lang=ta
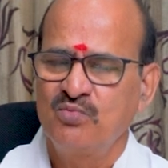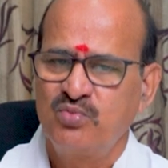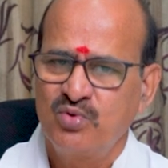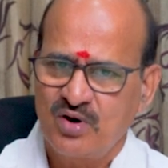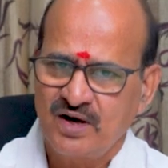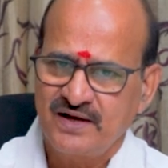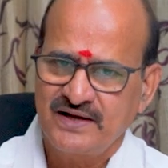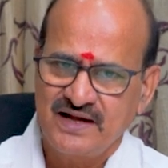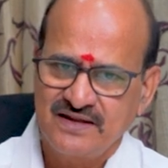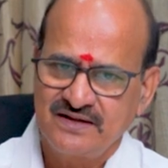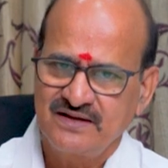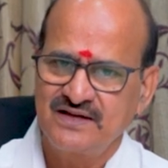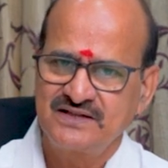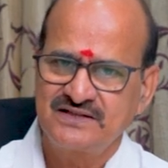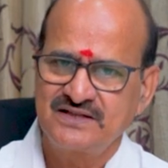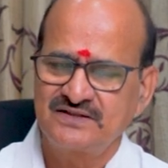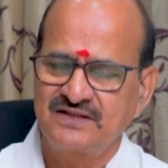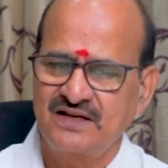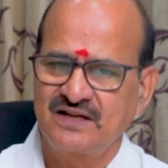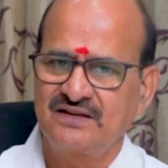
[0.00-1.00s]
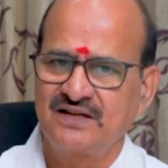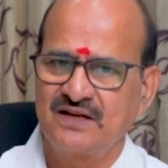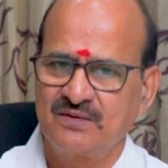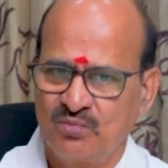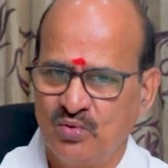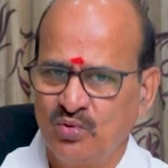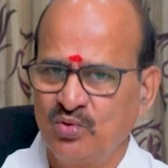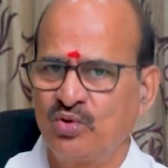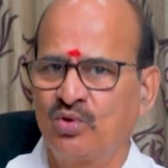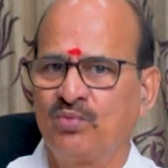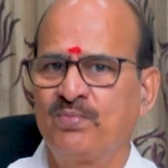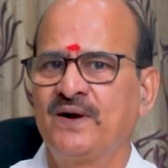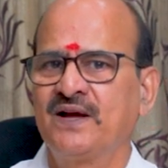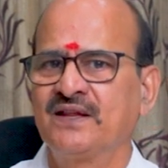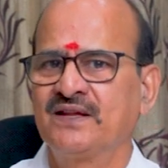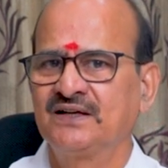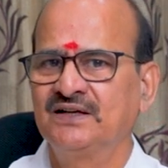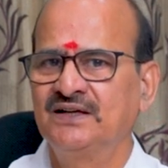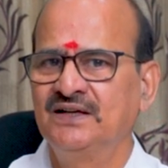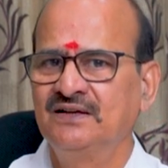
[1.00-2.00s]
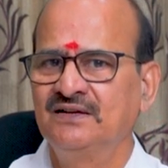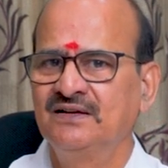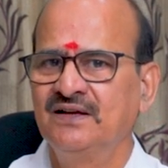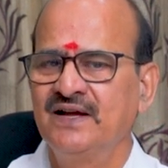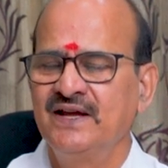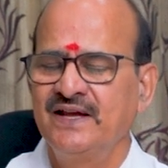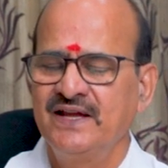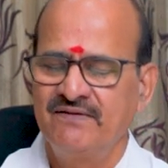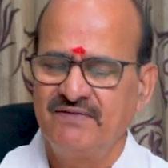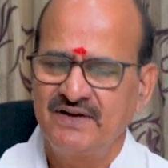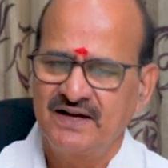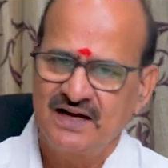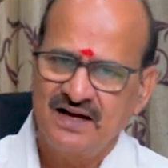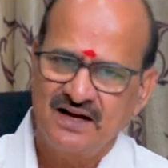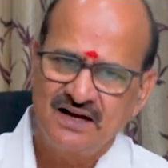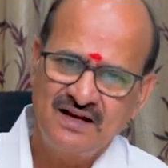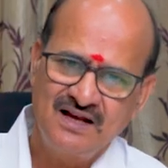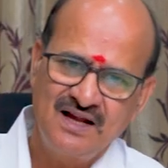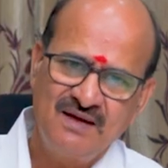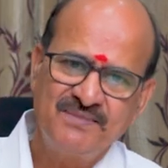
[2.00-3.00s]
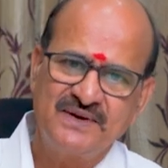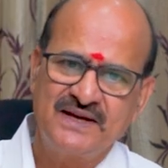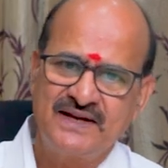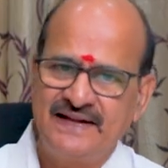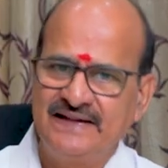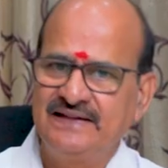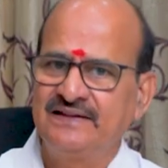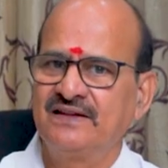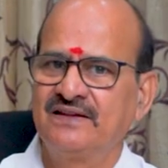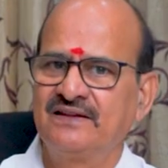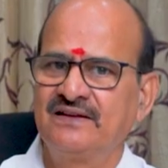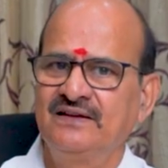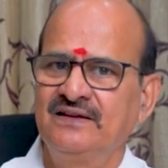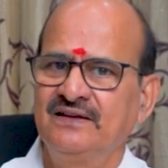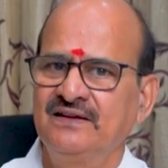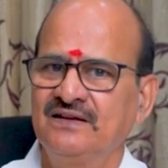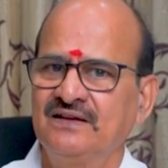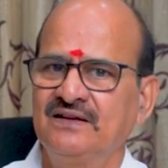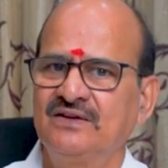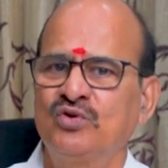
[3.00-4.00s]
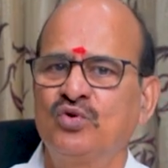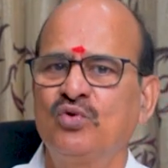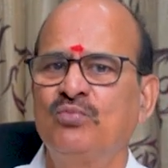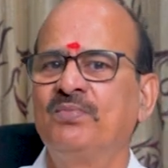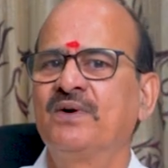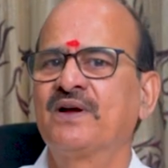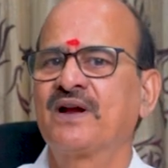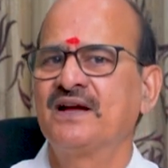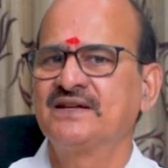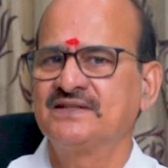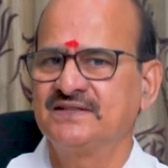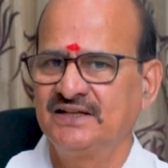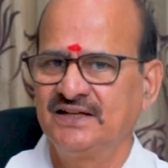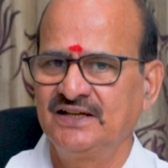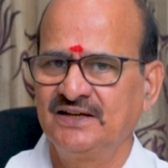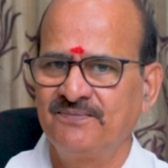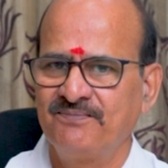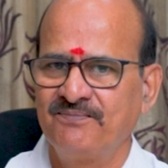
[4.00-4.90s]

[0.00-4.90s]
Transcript: பூரட்டாதி நட்சத்திரத்தின் மூன்று பாதங்கள் இவைகளெல்லாம் இணைந்தது கும்பராசி